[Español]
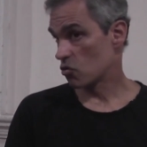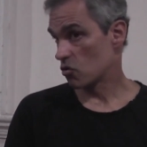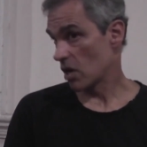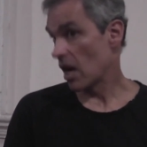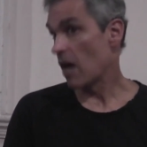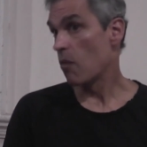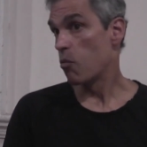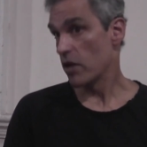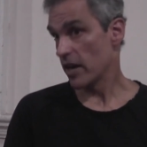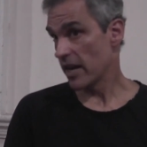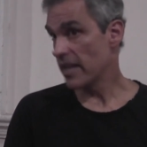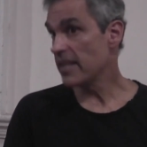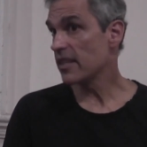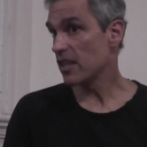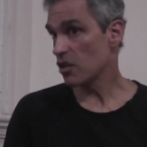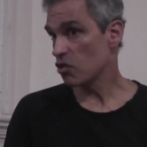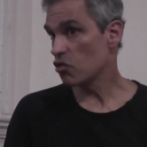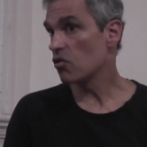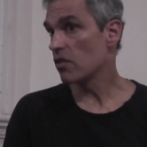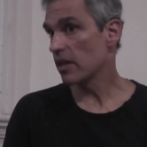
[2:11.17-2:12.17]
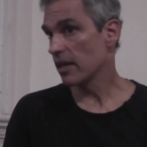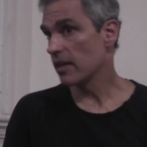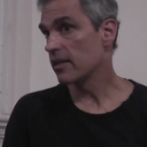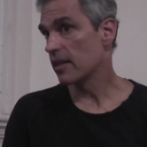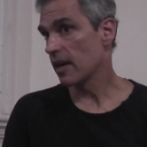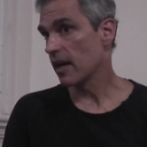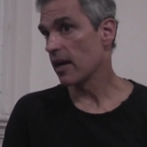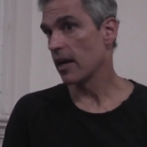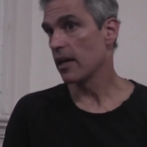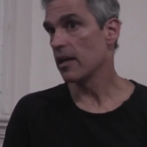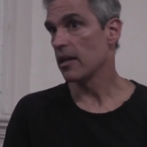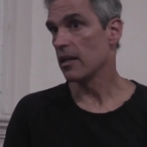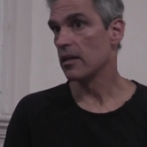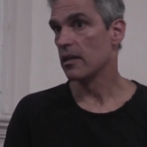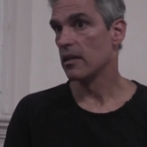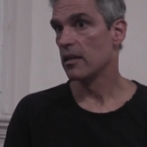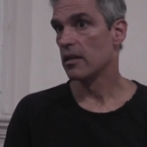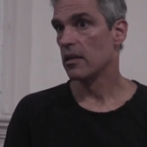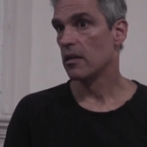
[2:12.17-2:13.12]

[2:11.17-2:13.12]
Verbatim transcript: Las buenas intenciones están ahí,